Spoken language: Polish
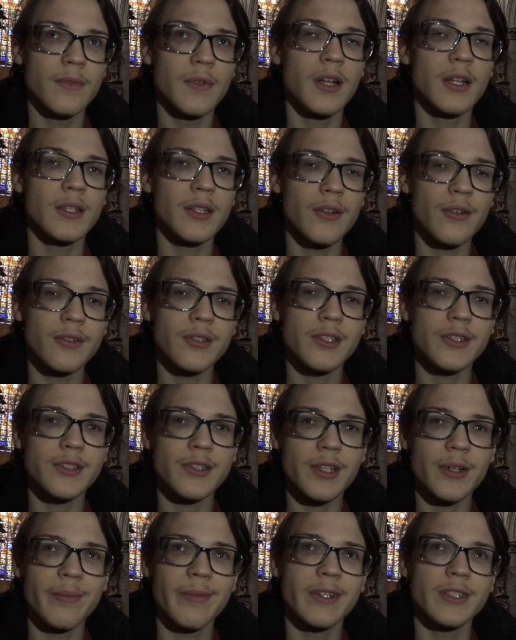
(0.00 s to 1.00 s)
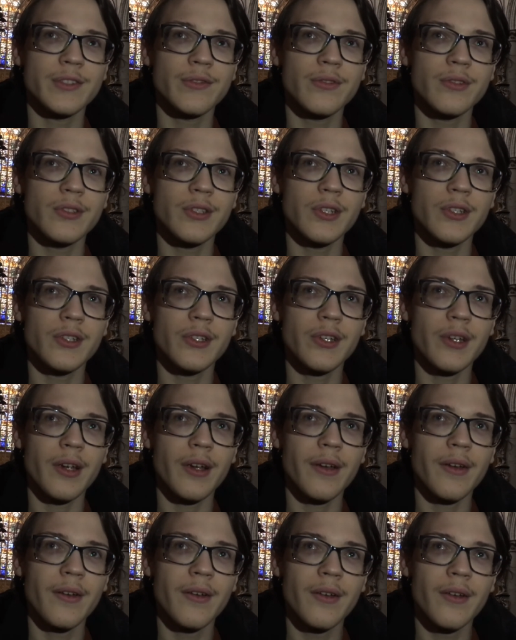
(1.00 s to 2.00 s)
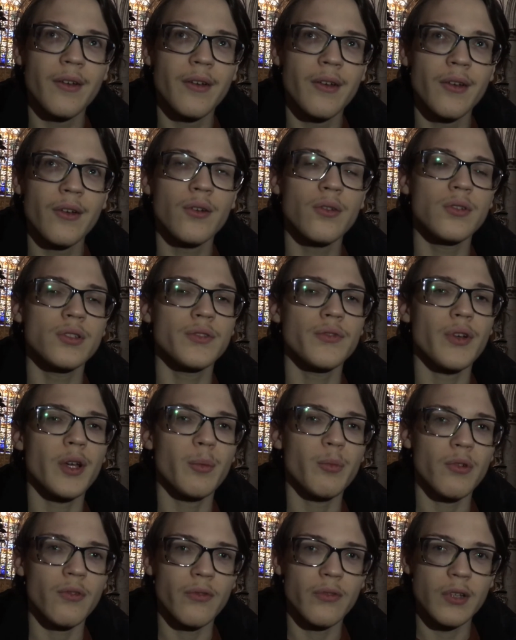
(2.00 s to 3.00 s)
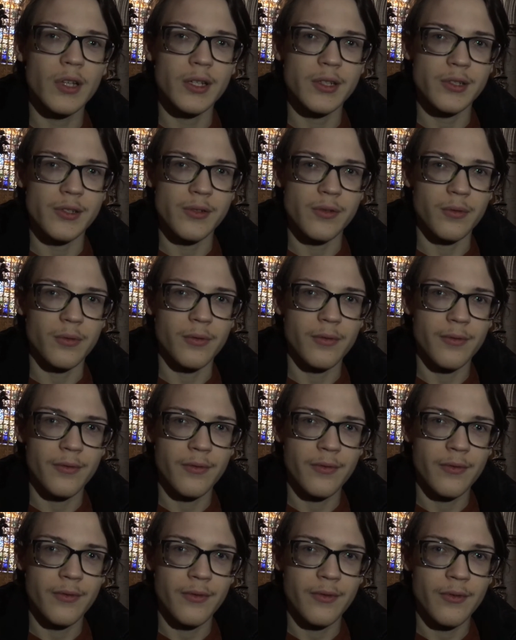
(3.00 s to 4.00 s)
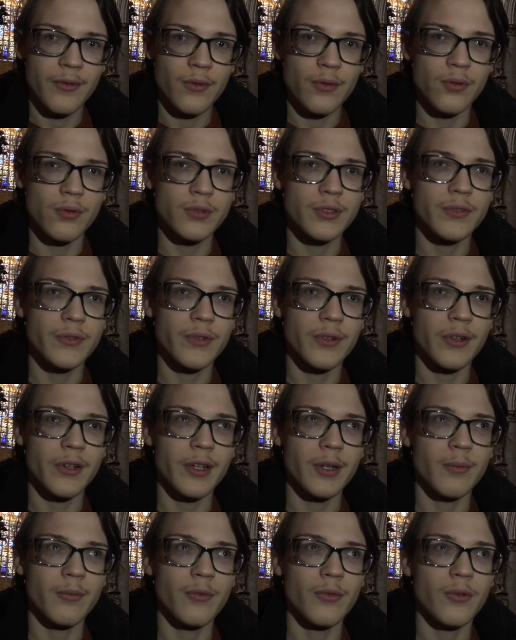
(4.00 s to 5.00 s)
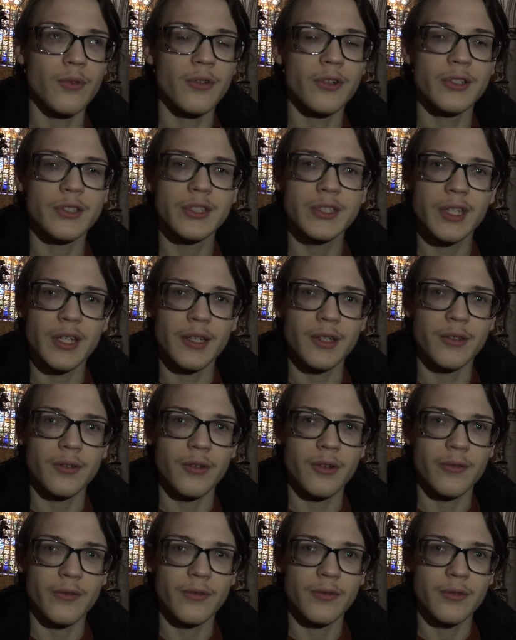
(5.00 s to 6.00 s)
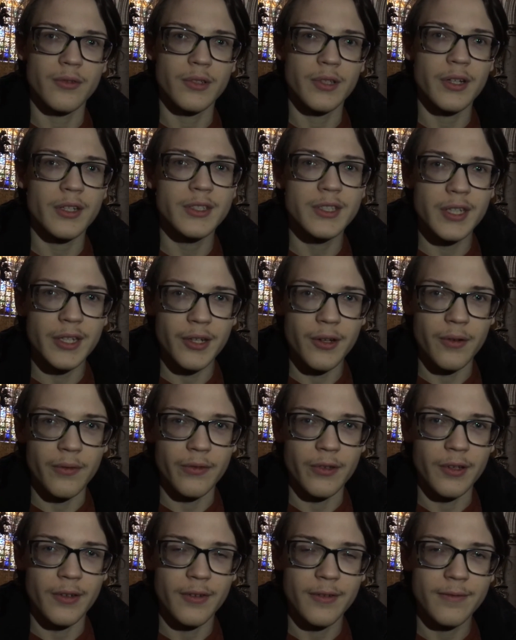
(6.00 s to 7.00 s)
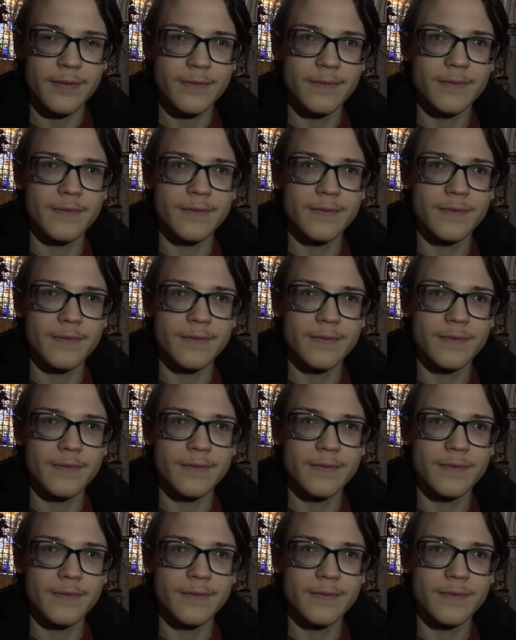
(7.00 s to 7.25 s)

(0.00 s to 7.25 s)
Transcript: Dlatego też trzeba zwrócić się ku swojemu wnętrzu, ku swojemu rdzeniu, rdzeniowi.